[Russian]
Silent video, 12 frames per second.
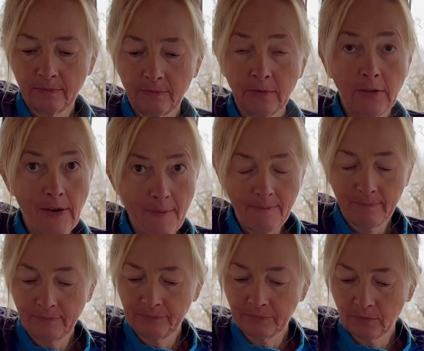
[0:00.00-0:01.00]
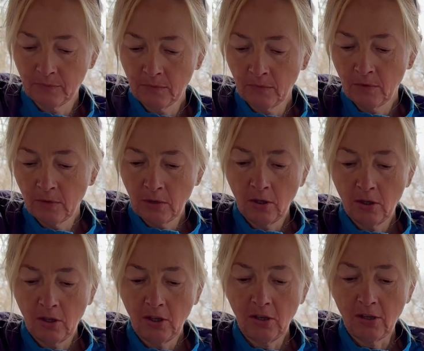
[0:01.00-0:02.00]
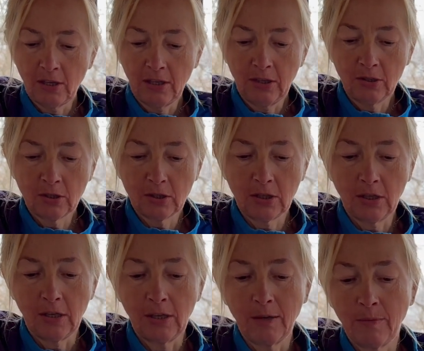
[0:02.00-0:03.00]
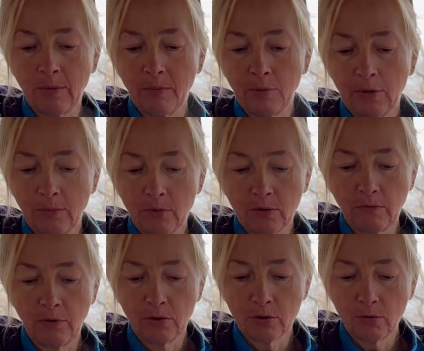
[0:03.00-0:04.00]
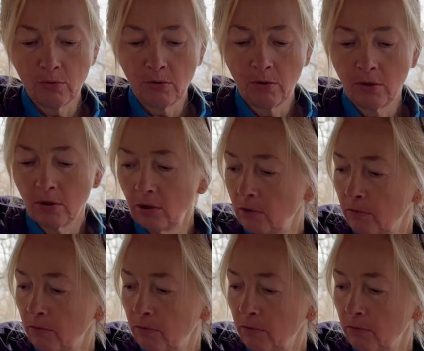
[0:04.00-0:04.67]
Два. И я их съела яму, потому что в лесу это